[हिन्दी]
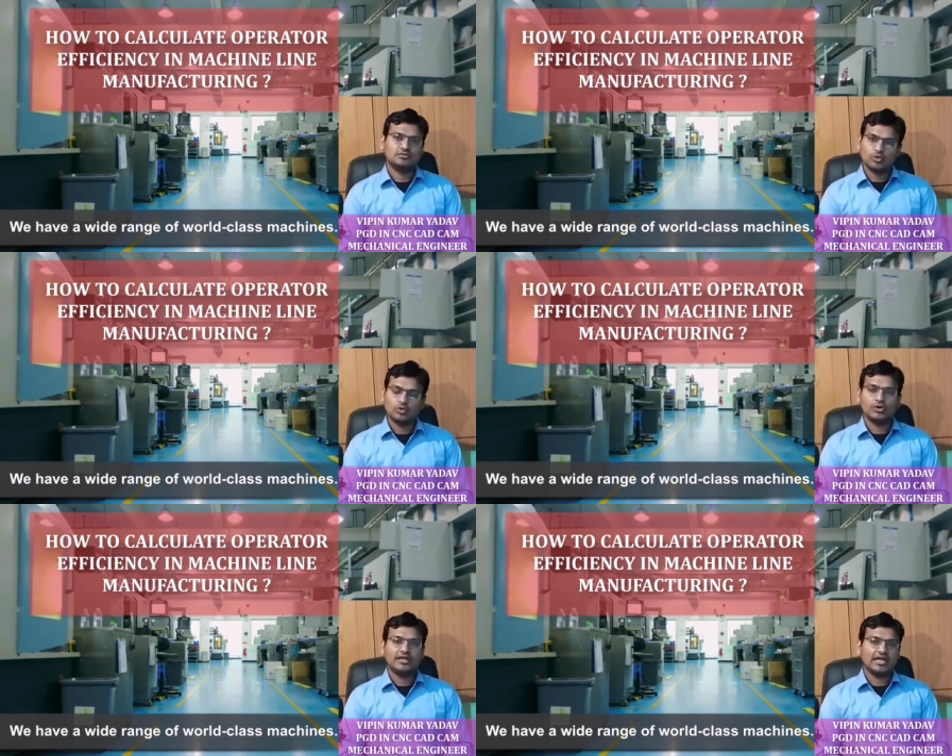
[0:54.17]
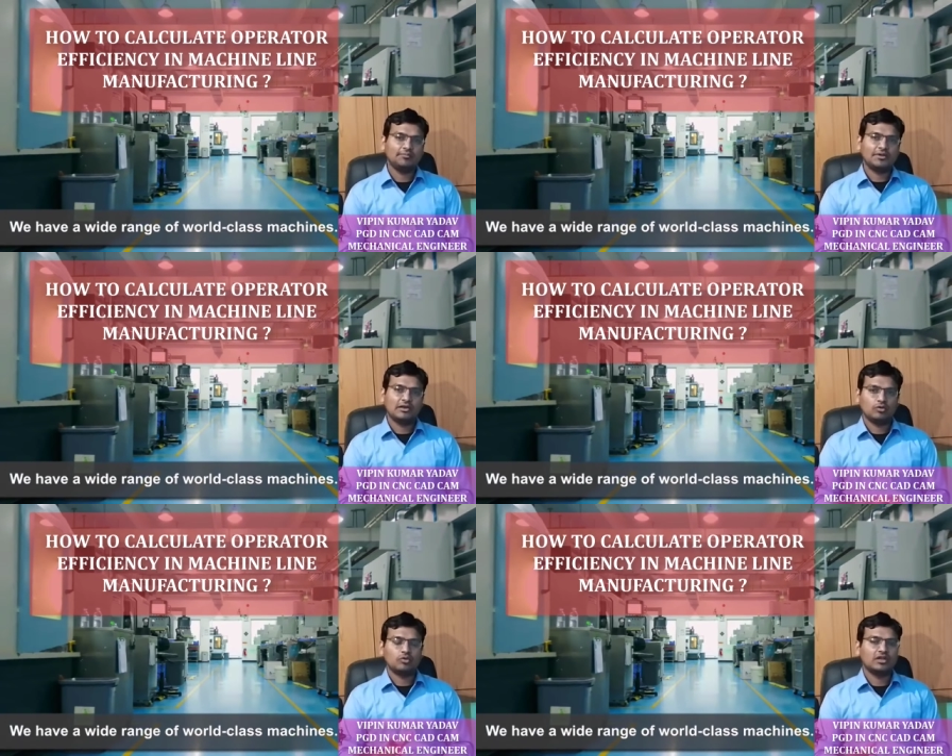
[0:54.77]
दोनों ही टाइप के
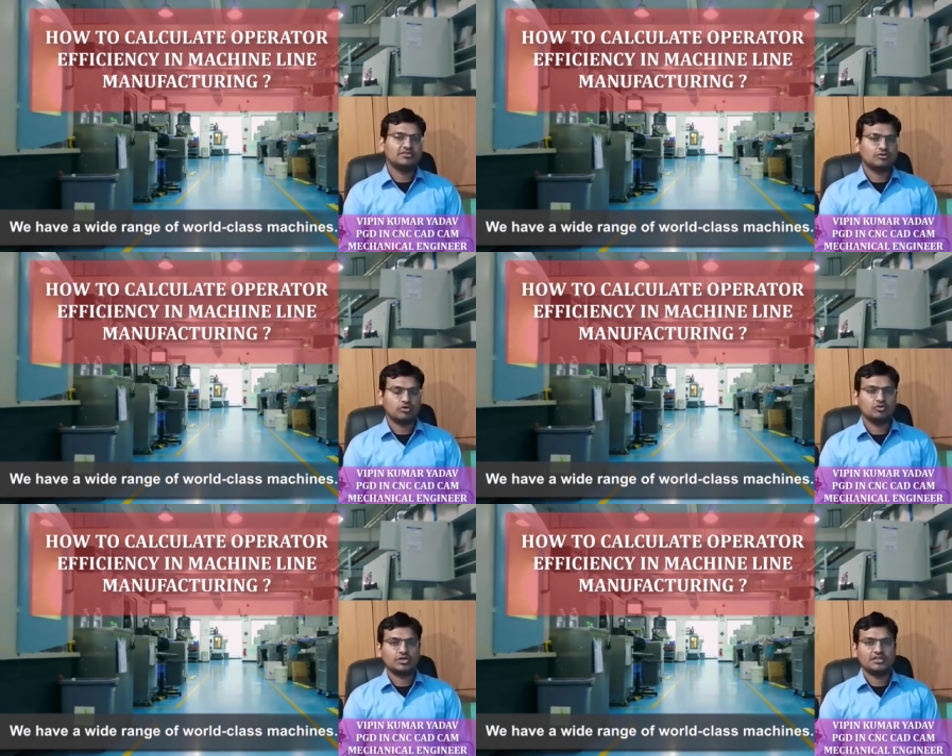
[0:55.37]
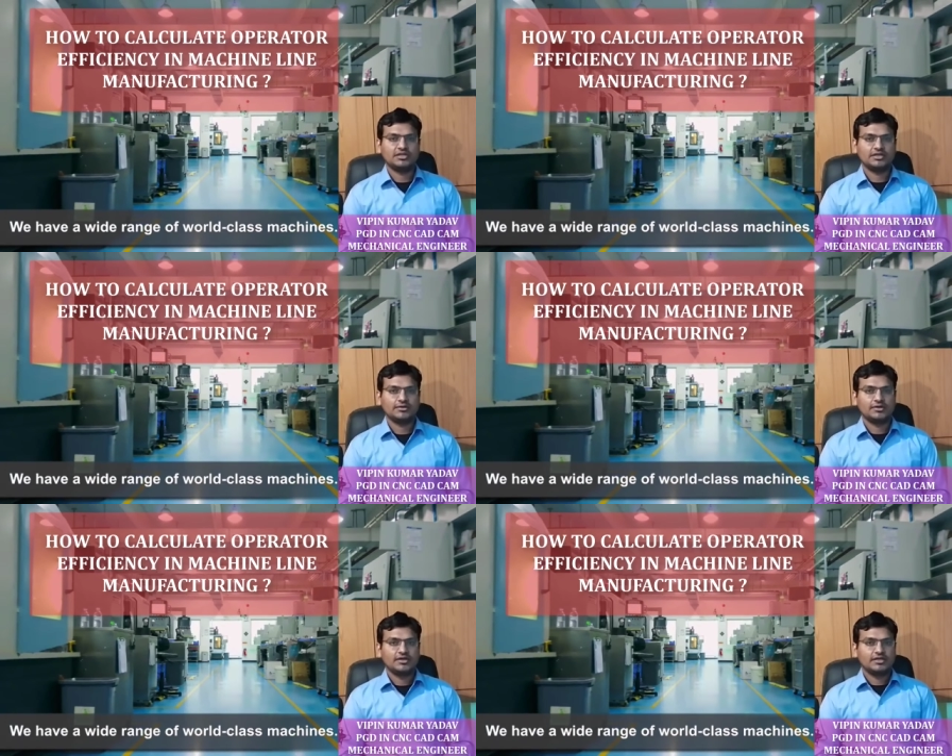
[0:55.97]
लोगों के लिए ज़रूरत हो जाती है
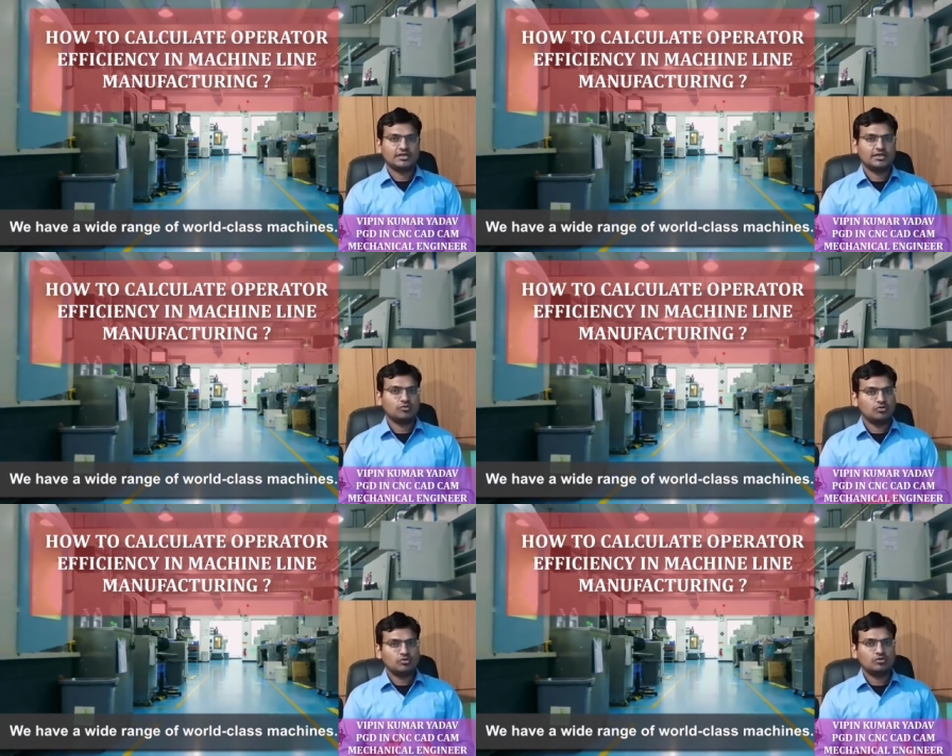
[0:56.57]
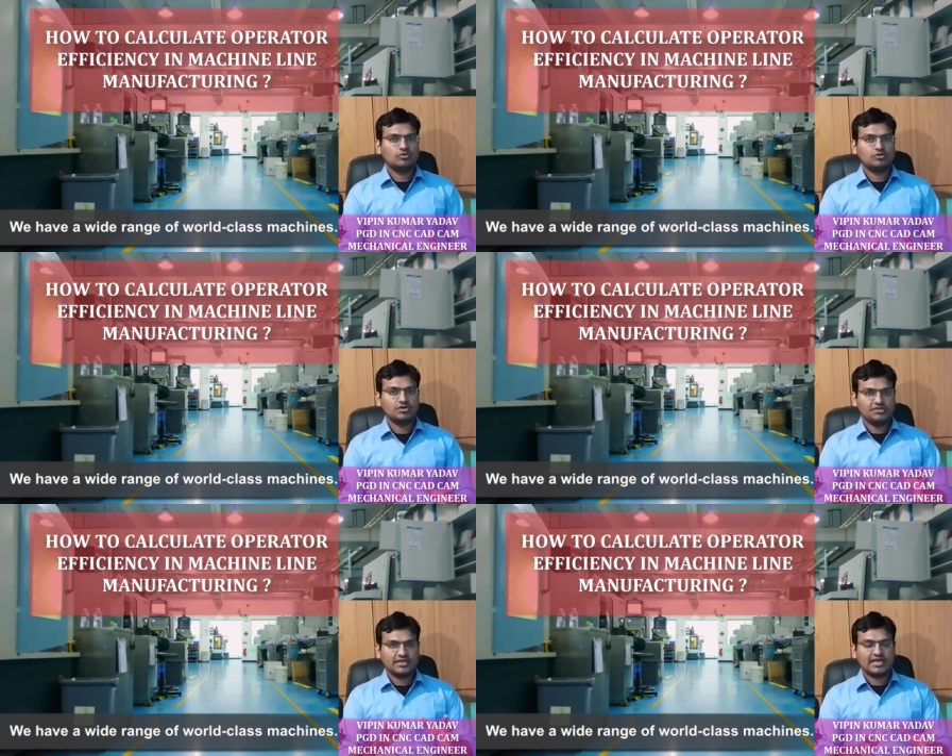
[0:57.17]
कि उनको
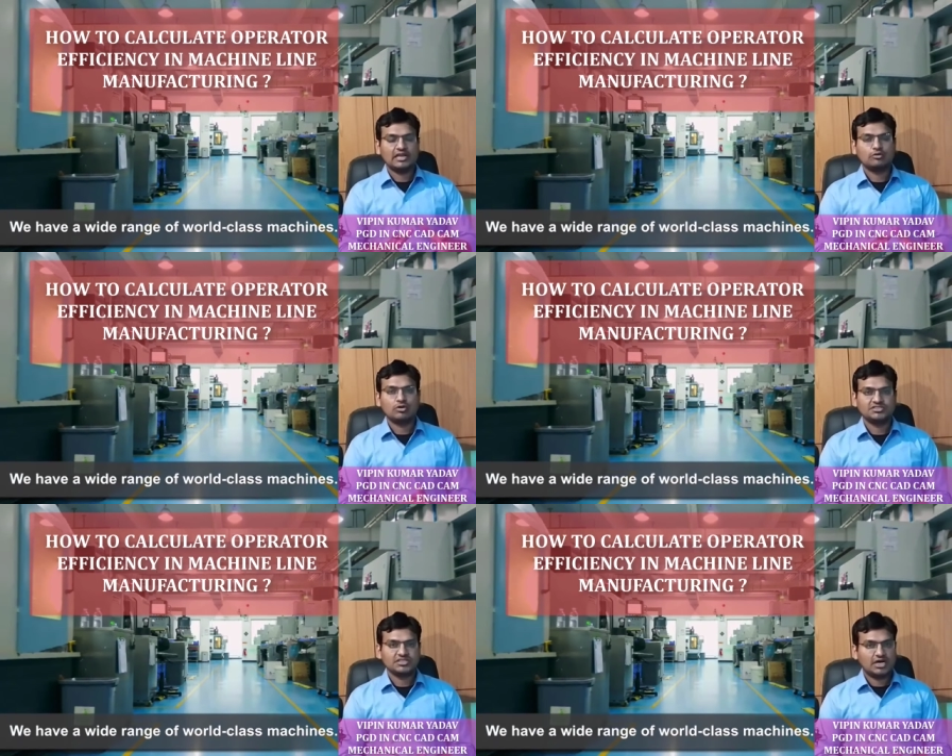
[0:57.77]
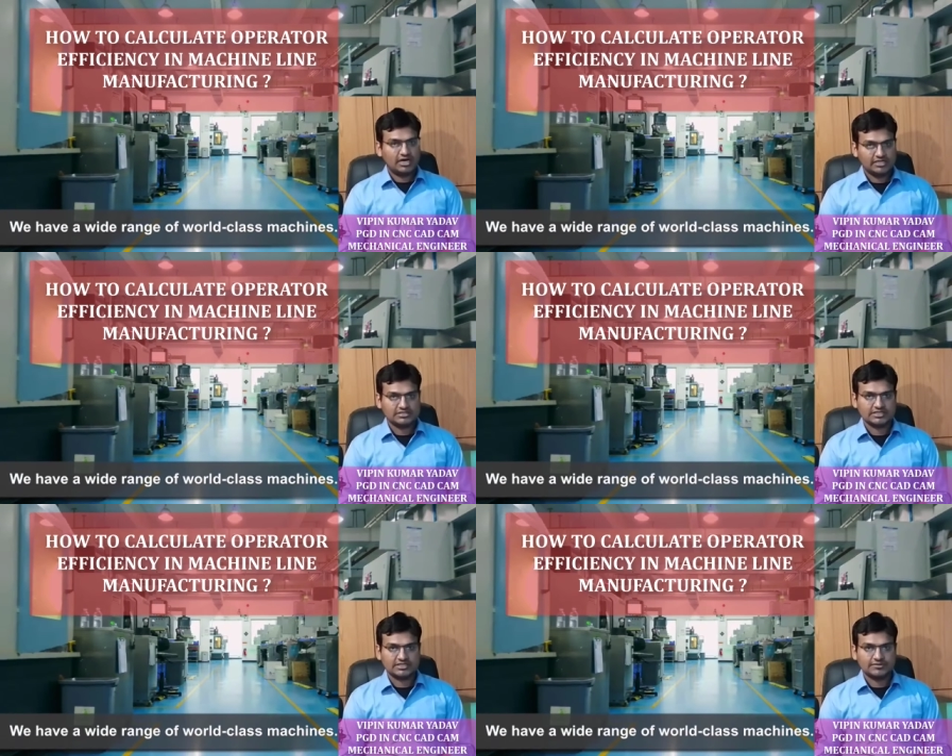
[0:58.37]
ये कैलकुलेशन आनी
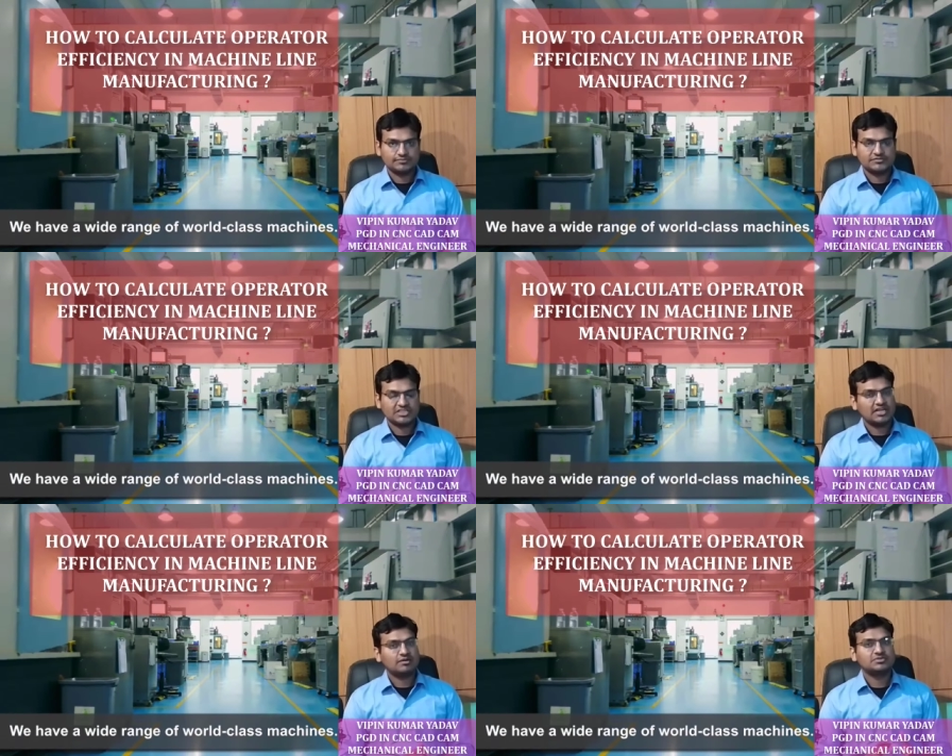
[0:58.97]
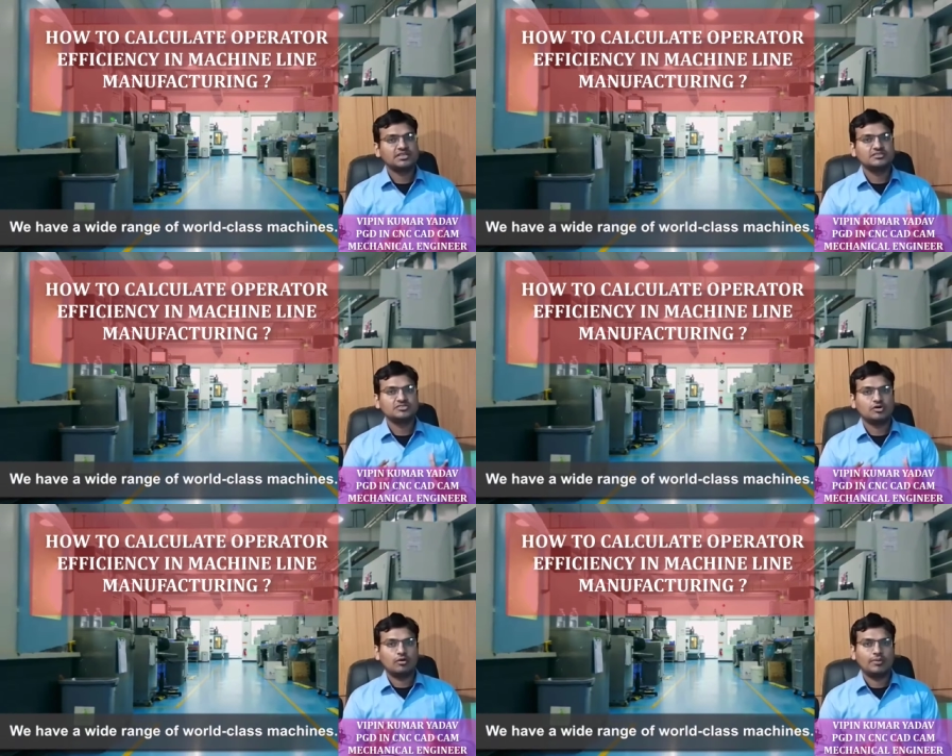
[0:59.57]
चाहिए चाहे आप
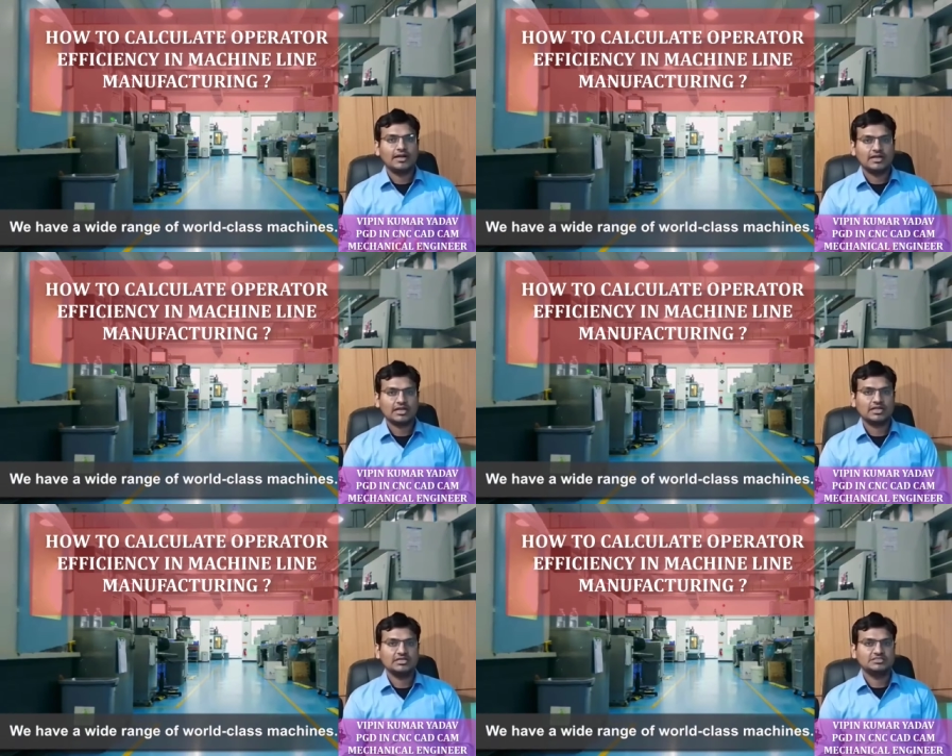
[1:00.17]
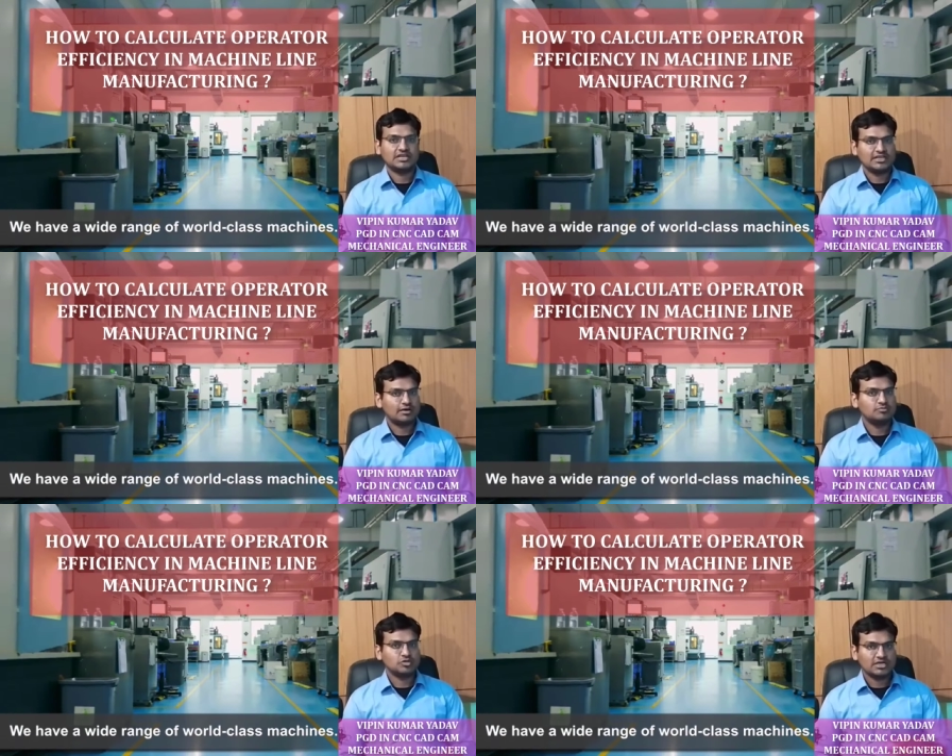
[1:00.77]
सीएनसी ऑपरेटर हैं चाहे
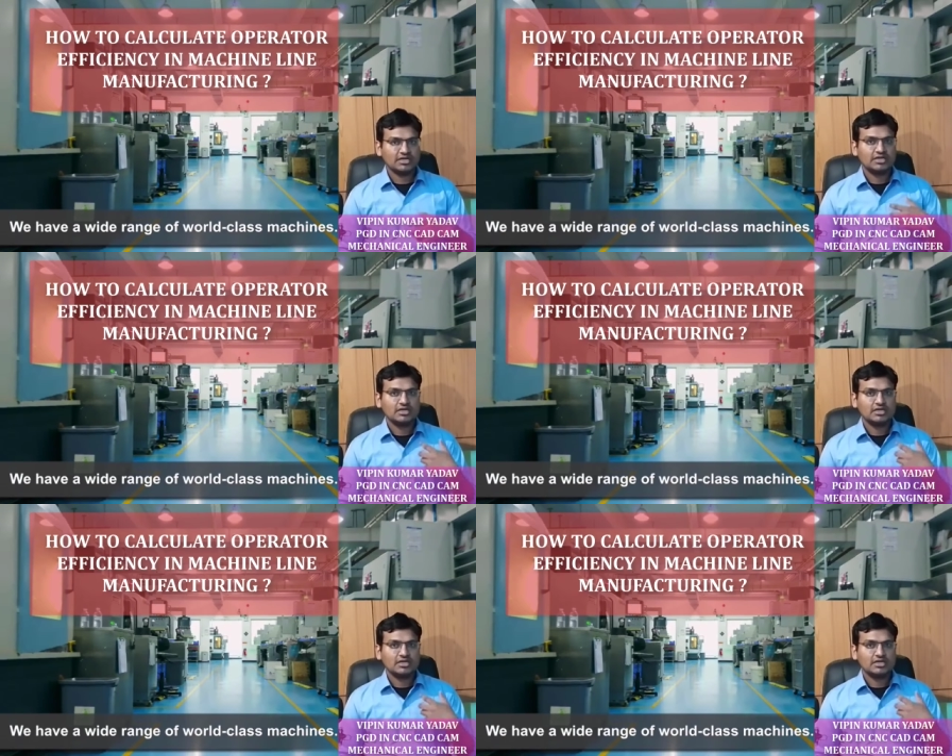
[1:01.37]
आप जो है